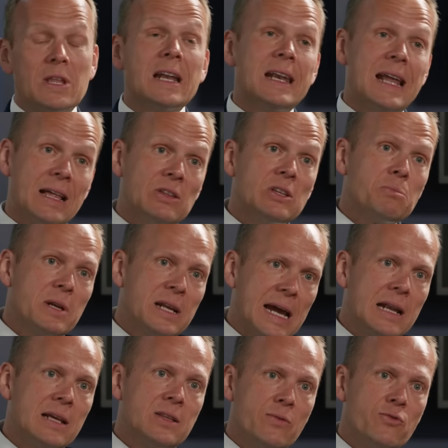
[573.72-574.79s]
dann landet man
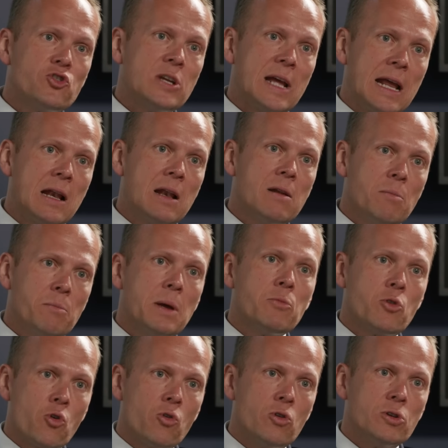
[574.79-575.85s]
relativ schnell
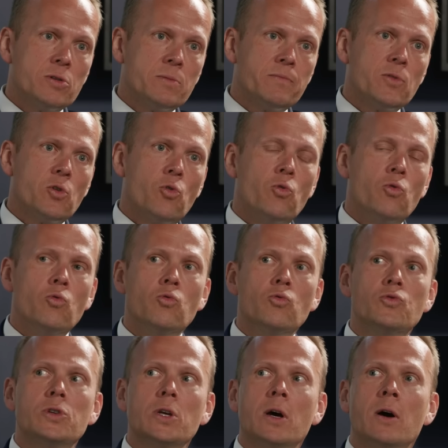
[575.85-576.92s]
beim Gold.
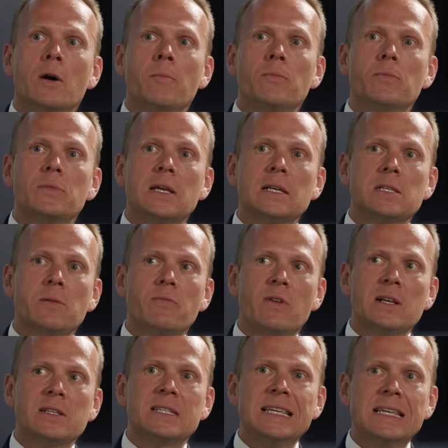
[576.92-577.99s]
Und ähm, deshalb
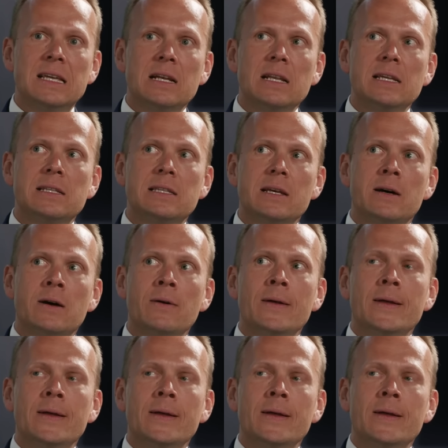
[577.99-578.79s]
war sicherlich der